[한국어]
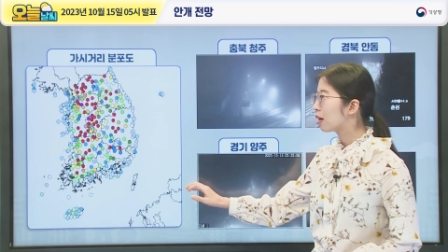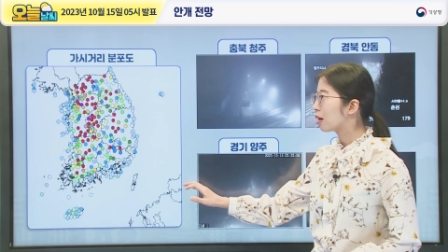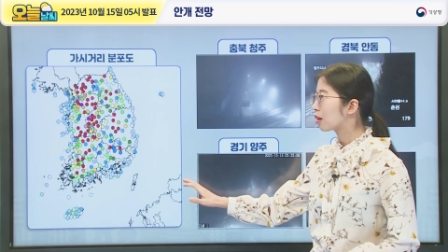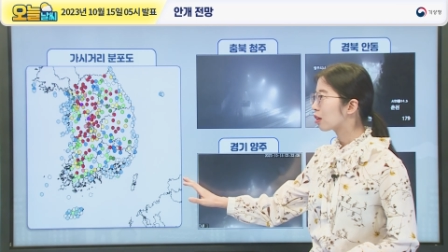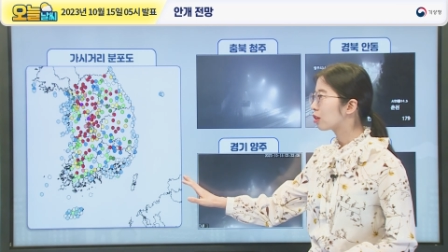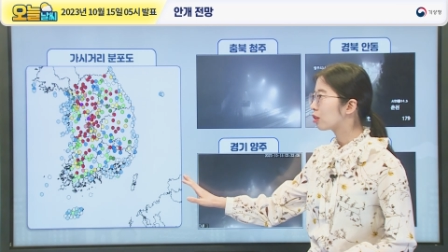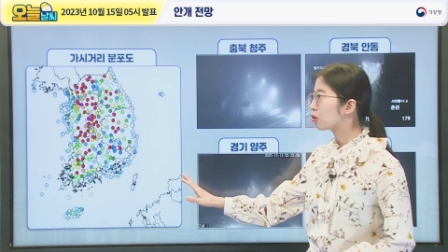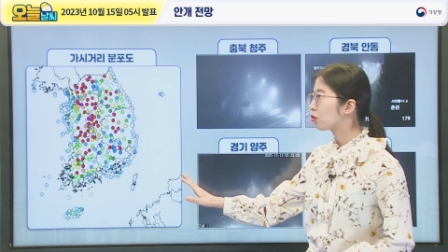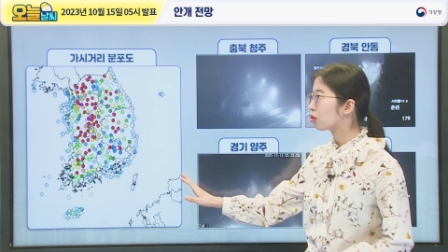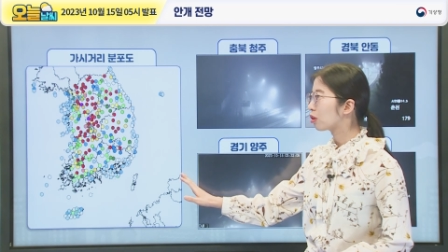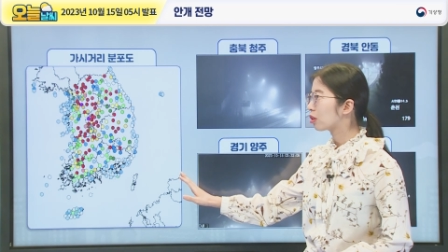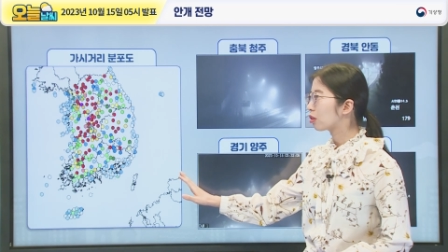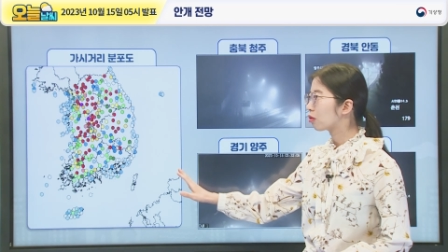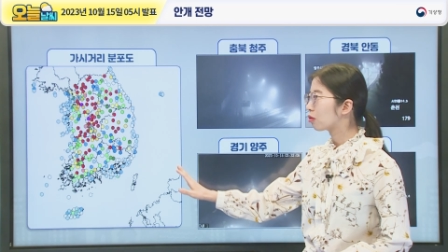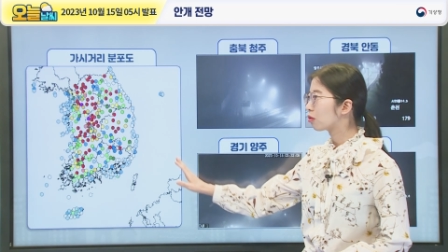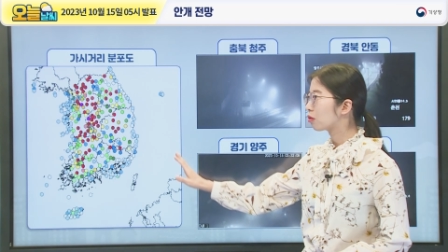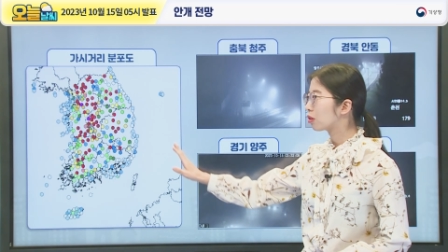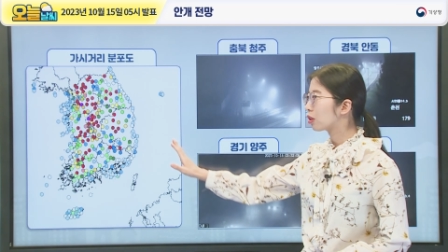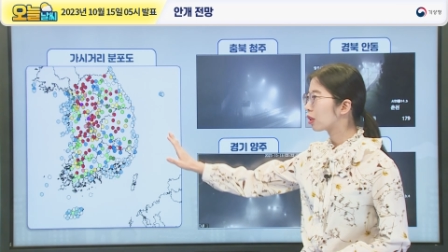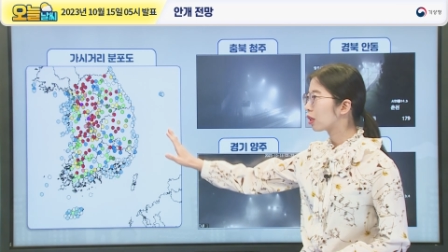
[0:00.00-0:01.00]
그
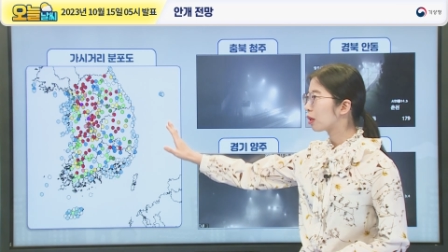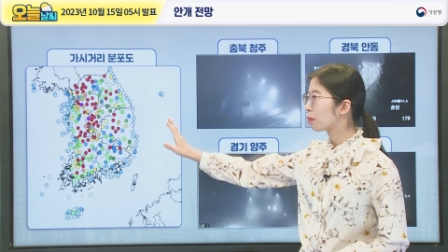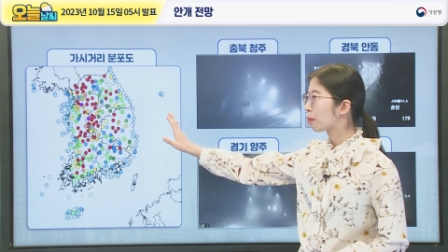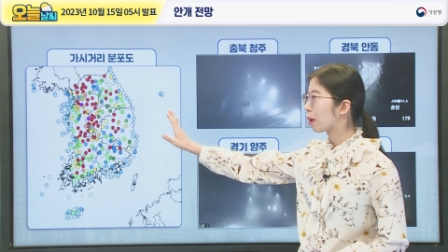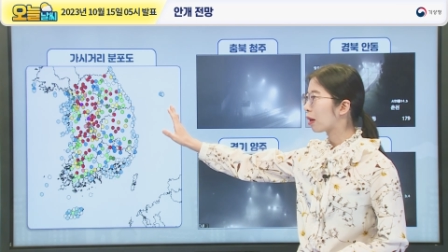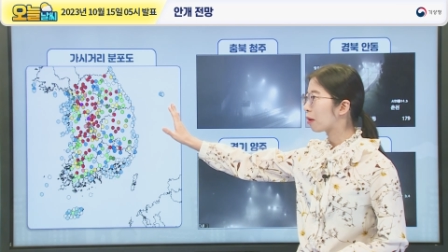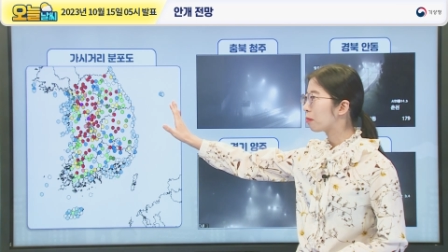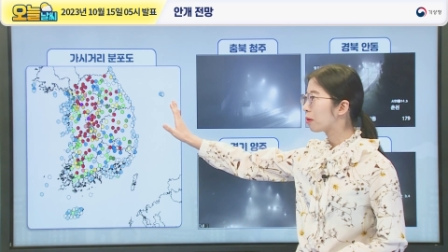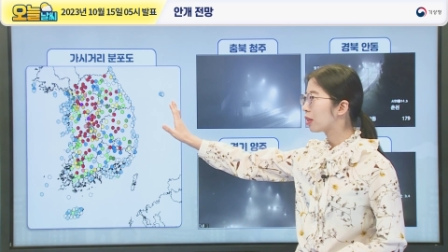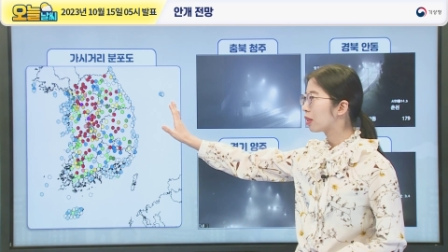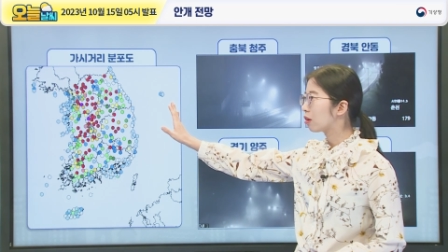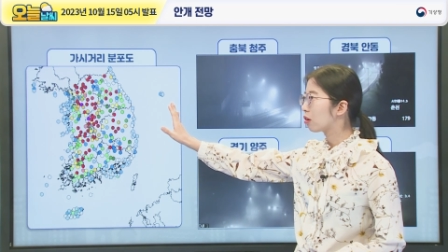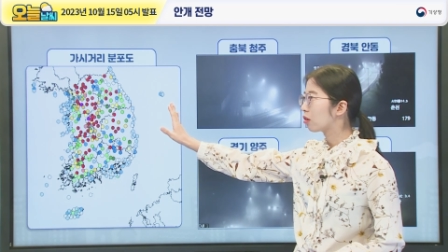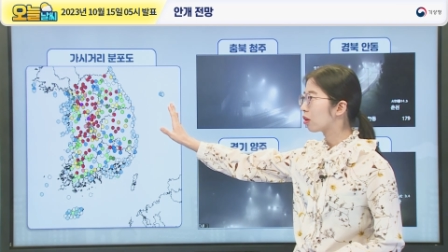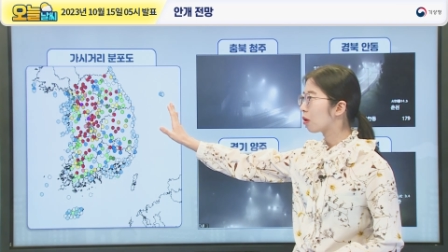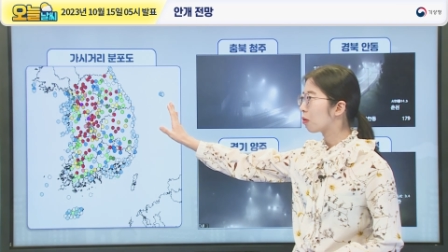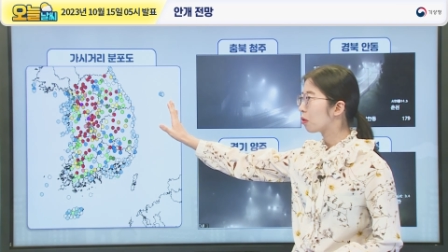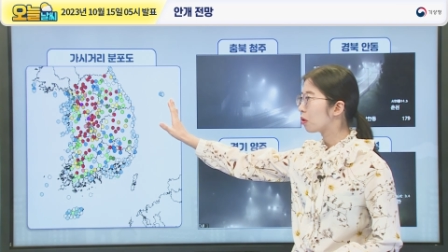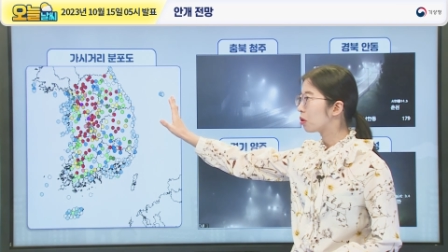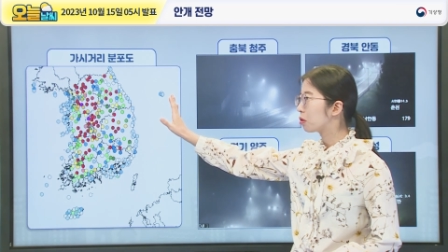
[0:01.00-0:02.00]
중에서도 특히 100m
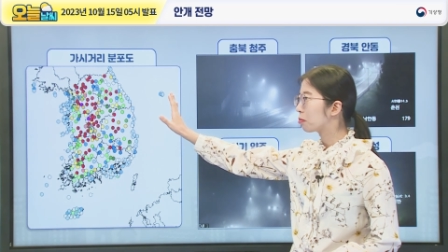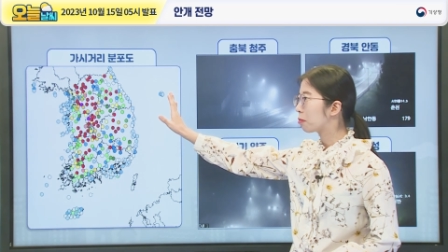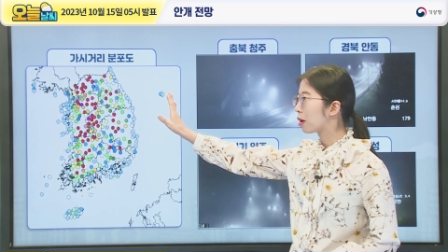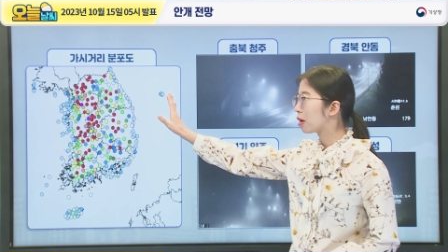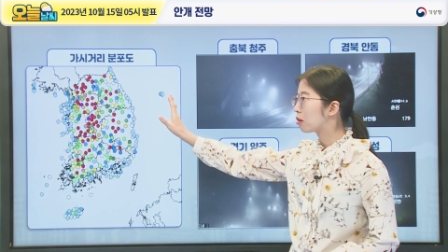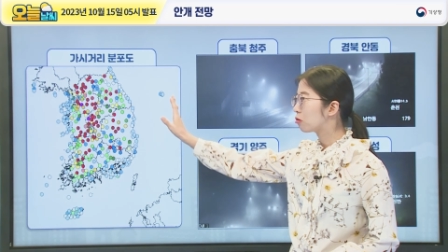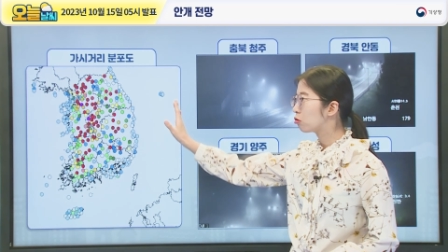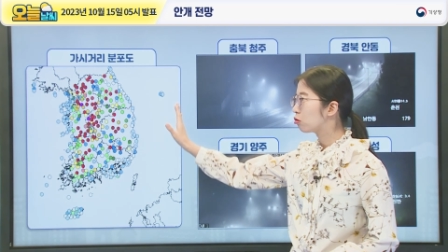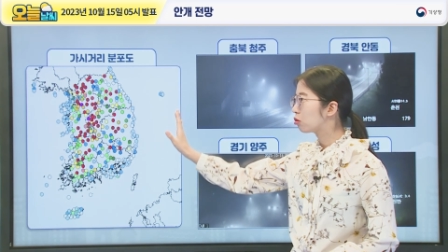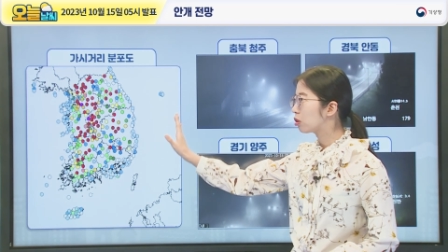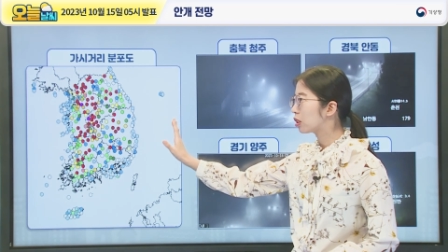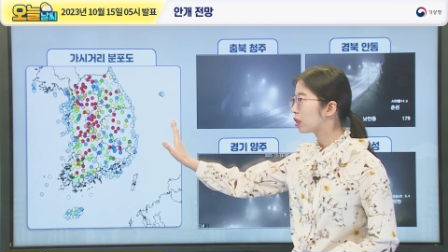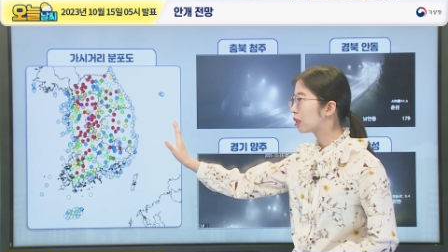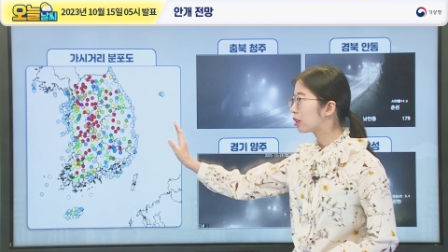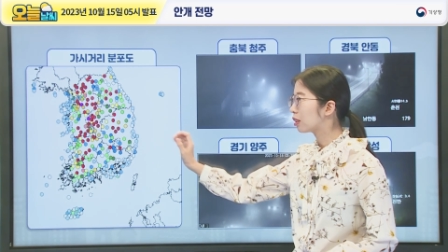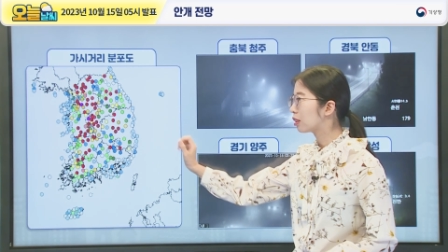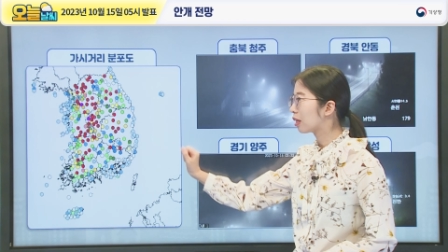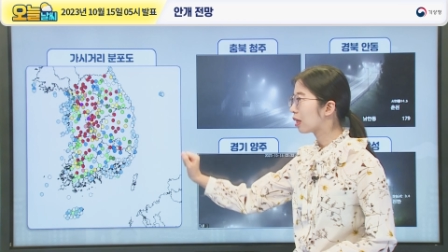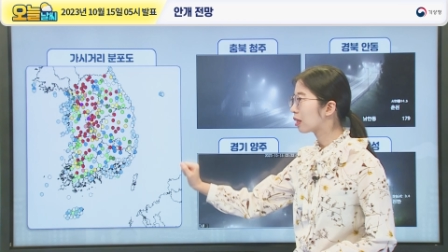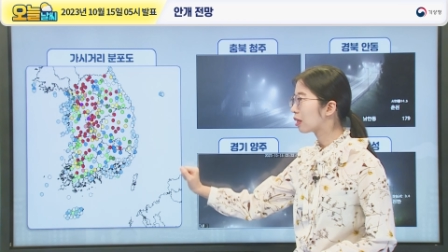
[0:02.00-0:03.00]
내외의 매우
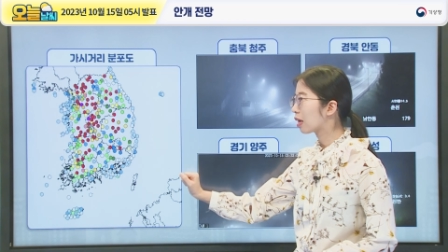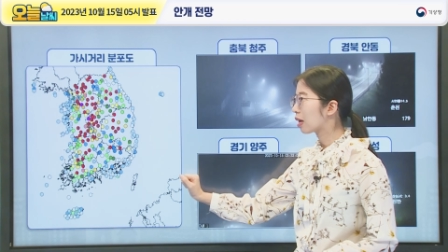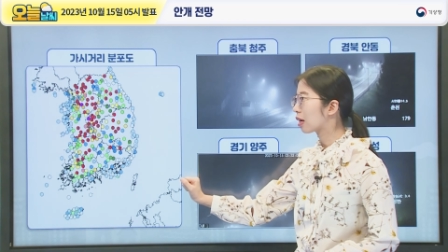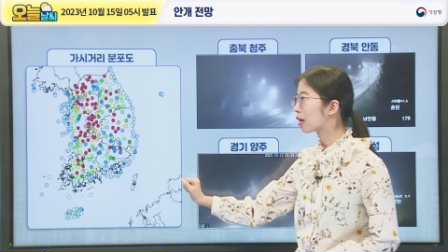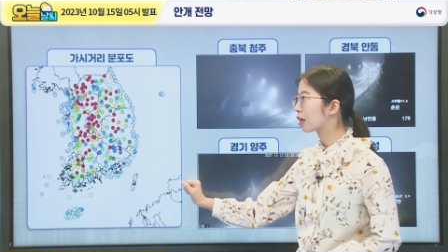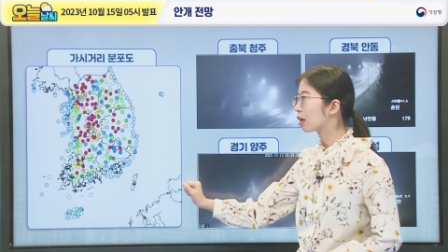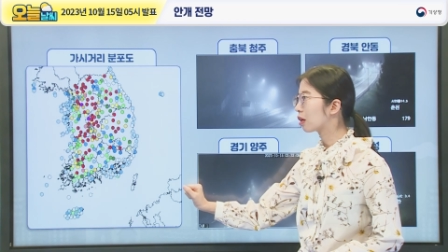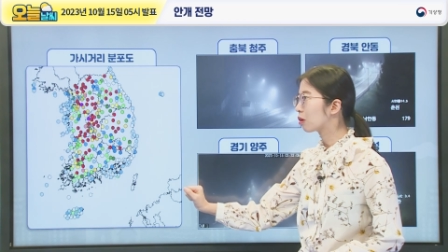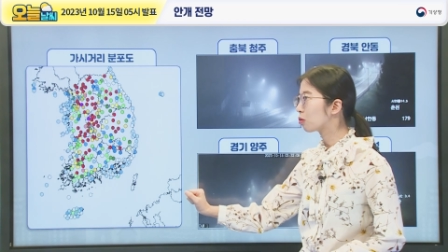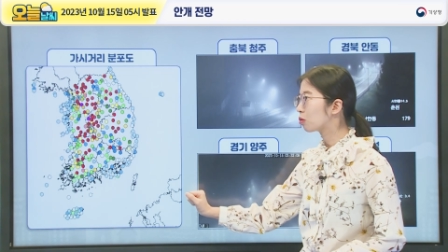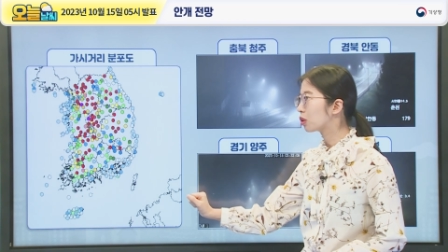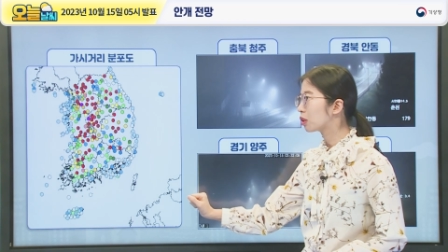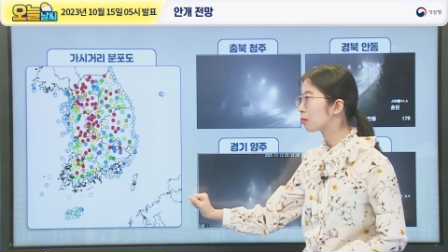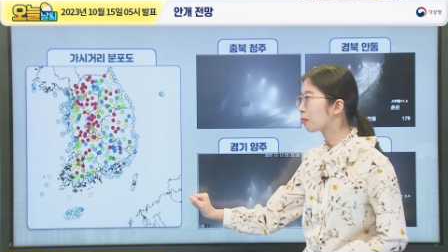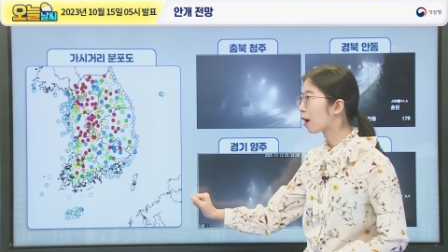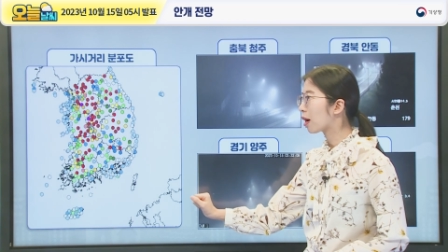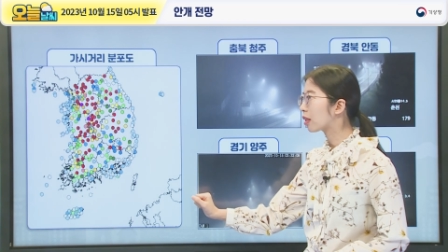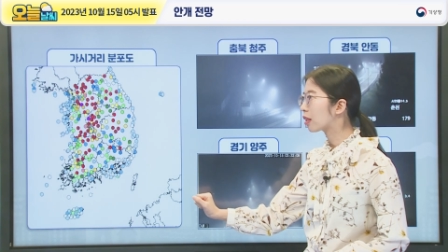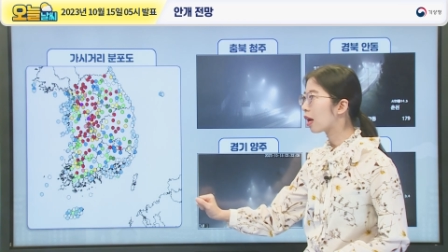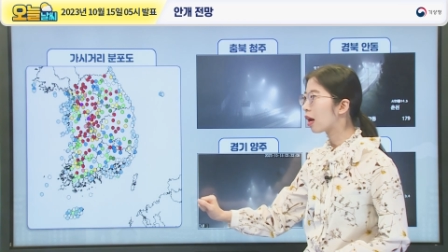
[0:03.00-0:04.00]
짙은 안개가 낀 곳이
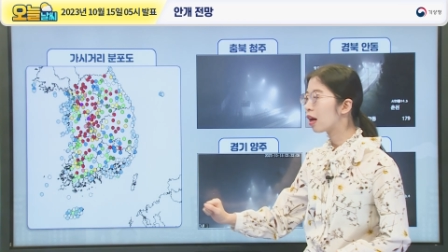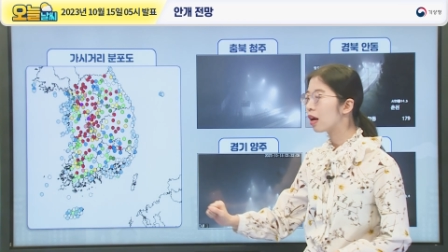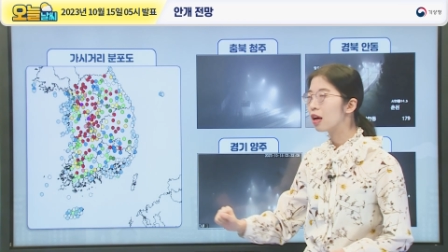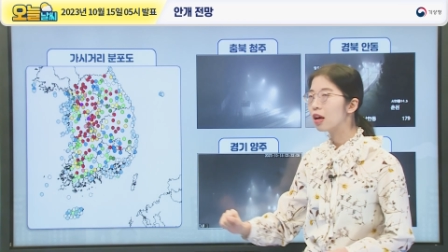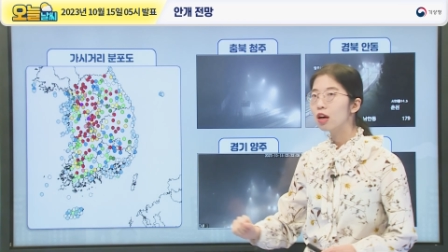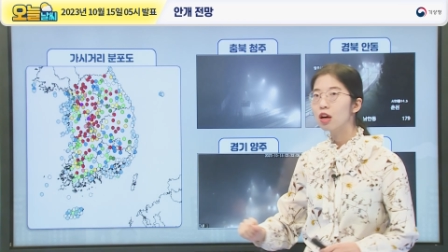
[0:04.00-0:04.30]
많아